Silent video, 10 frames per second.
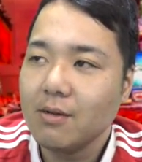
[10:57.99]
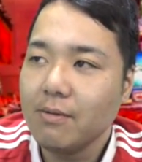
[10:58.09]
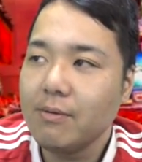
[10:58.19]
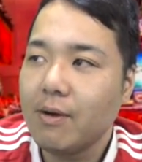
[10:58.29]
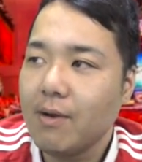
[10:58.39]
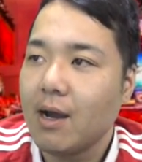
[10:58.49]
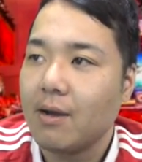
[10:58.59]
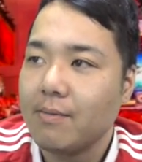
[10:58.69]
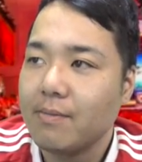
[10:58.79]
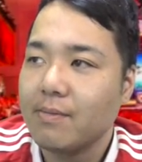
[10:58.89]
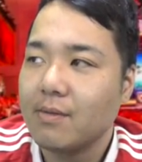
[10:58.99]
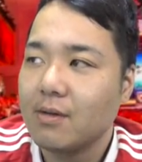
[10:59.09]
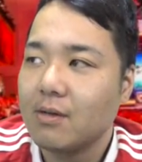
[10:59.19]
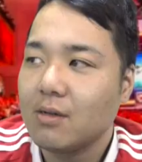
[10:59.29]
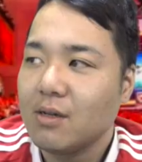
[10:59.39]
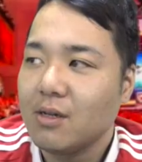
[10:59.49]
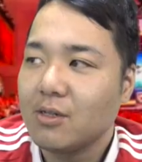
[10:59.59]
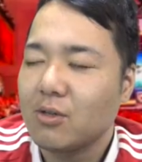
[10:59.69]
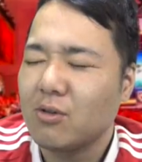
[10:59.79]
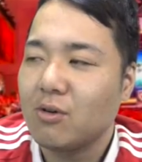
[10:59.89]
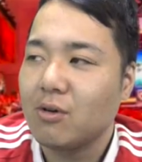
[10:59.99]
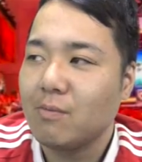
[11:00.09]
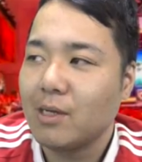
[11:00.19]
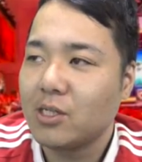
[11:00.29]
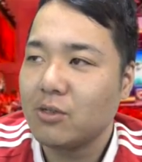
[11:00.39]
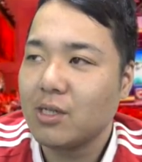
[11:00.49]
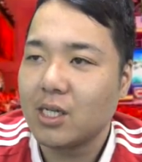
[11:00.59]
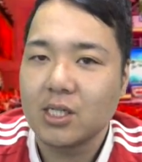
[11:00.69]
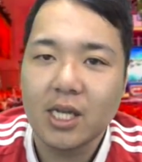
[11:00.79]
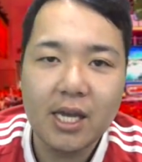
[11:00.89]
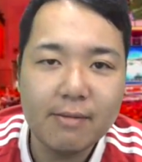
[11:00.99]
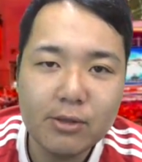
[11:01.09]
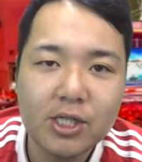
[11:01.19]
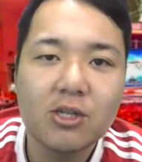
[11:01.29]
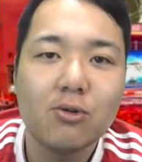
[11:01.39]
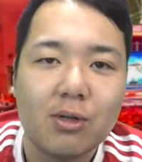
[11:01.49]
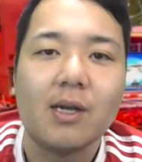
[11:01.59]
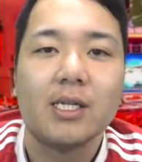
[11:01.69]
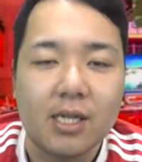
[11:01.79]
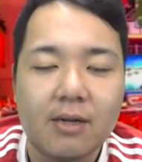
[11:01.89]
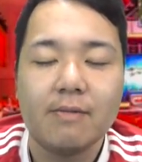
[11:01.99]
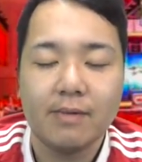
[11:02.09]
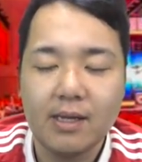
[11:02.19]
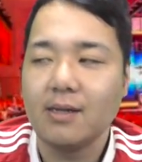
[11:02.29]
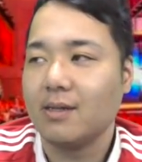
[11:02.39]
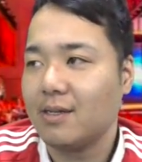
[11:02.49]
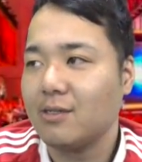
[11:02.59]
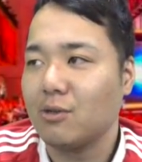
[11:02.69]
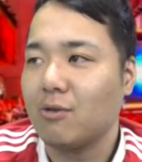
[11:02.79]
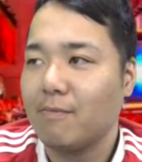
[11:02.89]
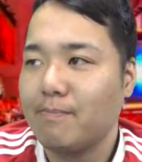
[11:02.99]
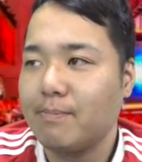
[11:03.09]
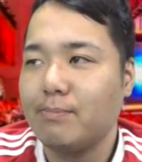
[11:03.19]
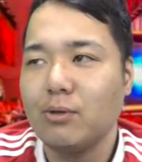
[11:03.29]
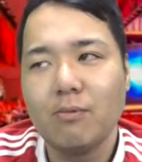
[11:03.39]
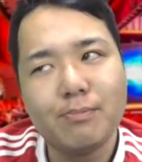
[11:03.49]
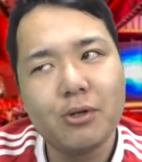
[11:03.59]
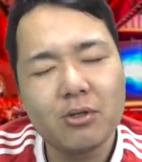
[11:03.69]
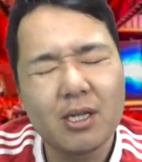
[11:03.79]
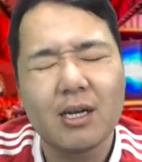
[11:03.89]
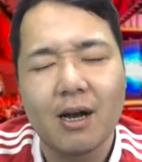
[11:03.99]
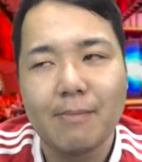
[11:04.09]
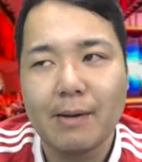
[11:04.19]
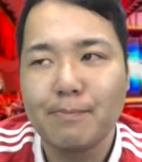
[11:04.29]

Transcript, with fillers: FIFA は、その、まあ、言ったらゲーム素人なわけじゃん。ね。その、プロ、プロっていうか、ま